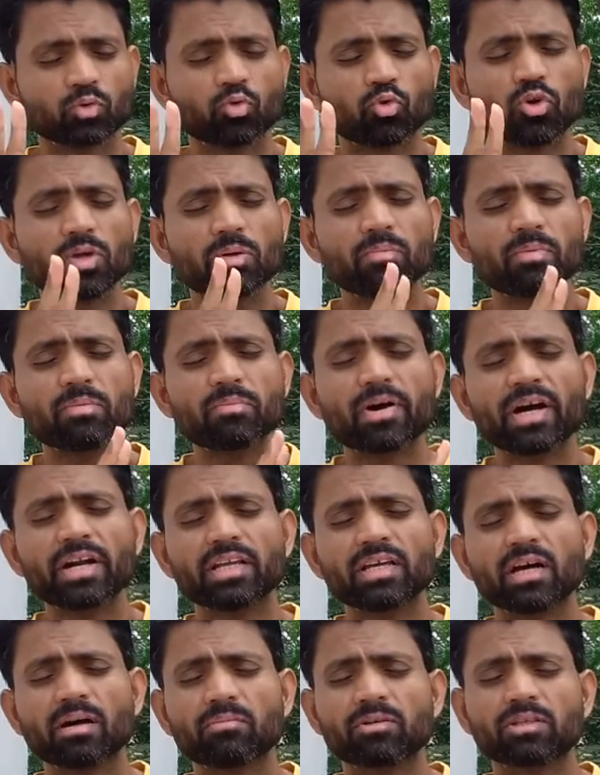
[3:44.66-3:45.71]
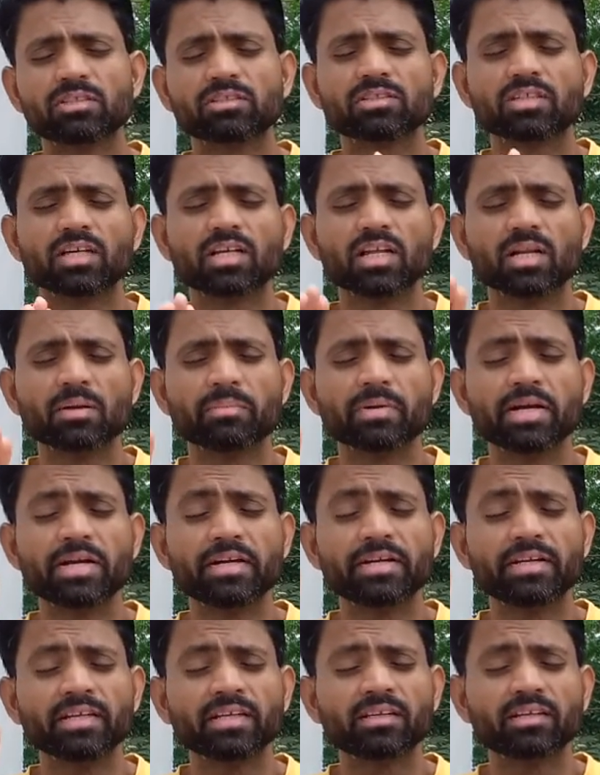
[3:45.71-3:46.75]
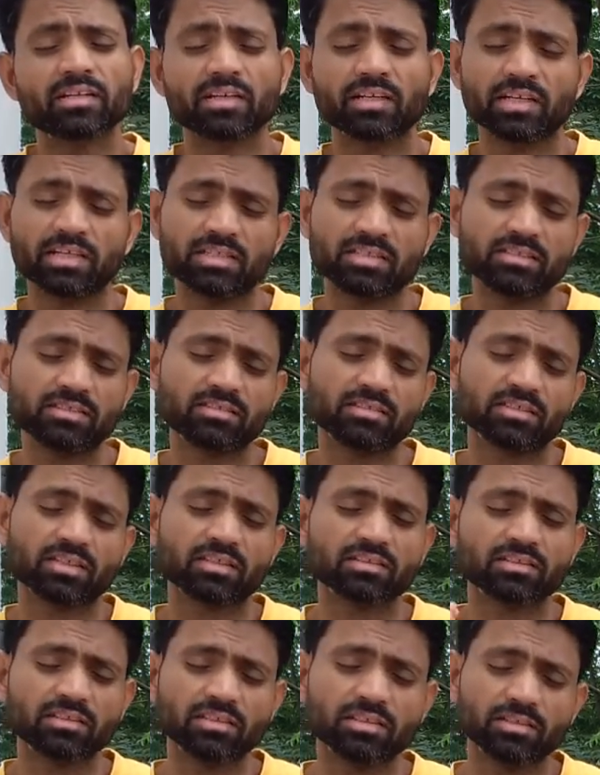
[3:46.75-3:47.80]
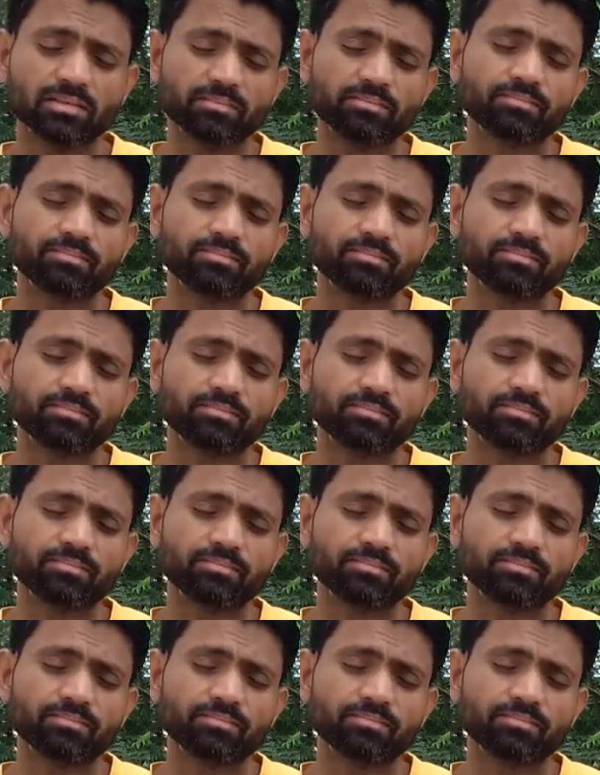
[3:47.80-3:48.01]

कोई बीमारी आपके शरीर में टिक नहीं सकती